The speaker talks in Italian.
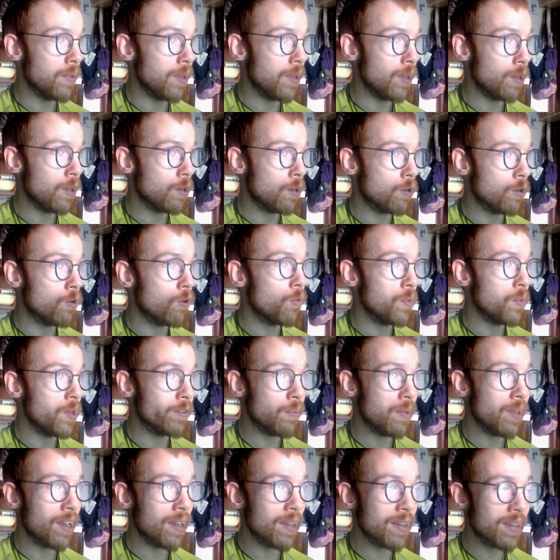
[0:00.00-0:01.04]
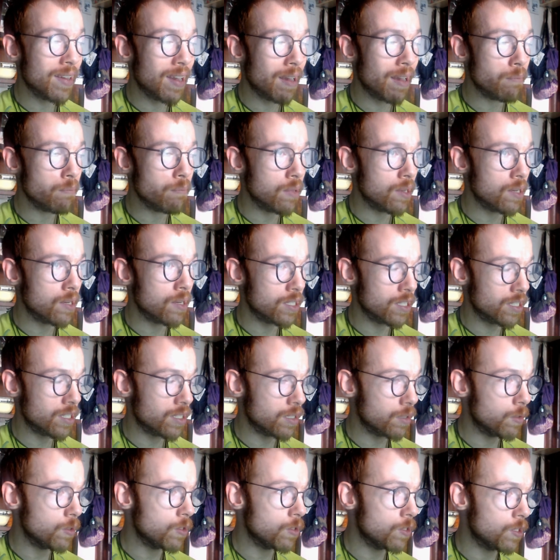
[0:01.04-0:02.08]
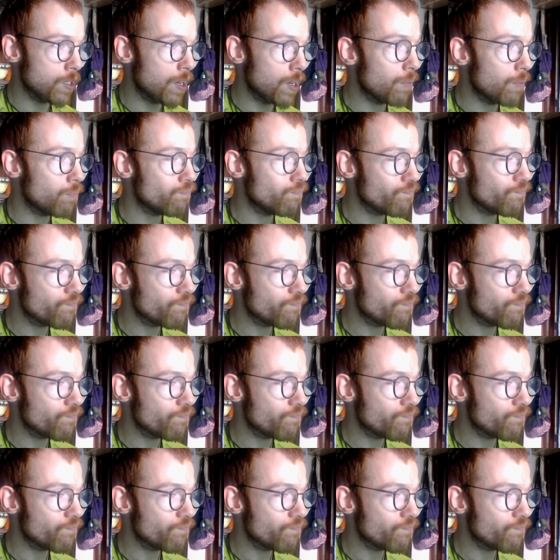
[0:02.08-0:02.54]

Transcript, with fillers: migliore amica che cambia a seconda